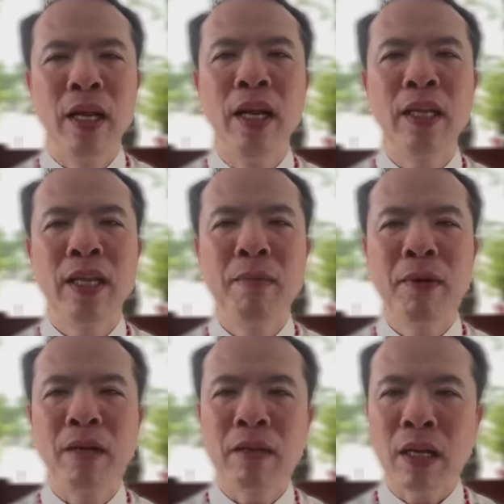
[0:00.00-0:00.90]
thì
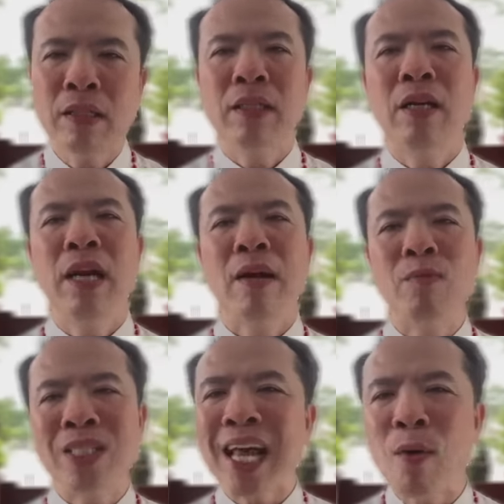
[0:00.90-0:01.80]
tin mừng thật sự
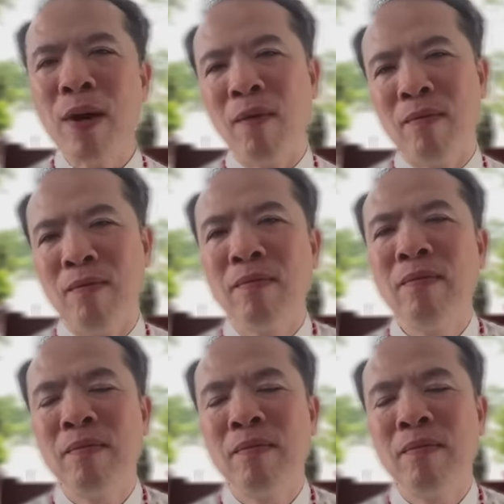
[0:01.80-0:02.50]
làm sao động,